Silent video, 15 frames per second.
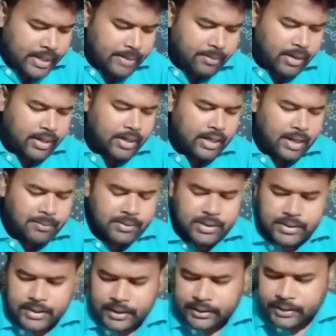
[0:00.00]
এবার
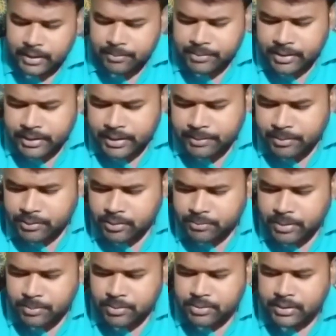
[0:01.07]
আমাদের জানতে হবে যে নির্বাচন
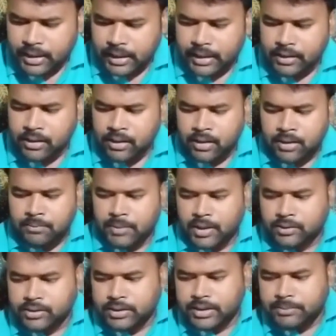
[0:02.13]
ব্যবস্থার
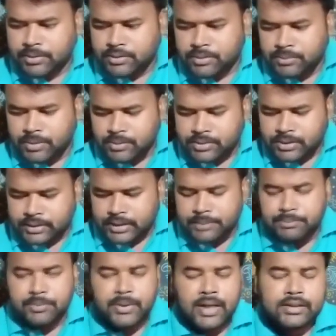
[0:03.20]
ভারতের নির্বাচন ব্যবস্থা
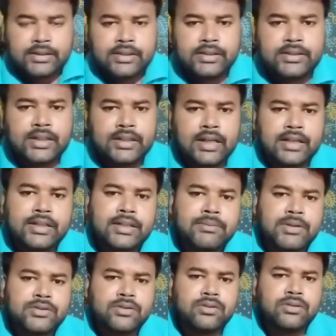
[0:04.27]
তাহলে প্রার্থী যারা
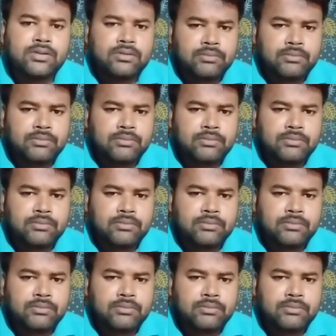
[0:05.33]
নির্বাচন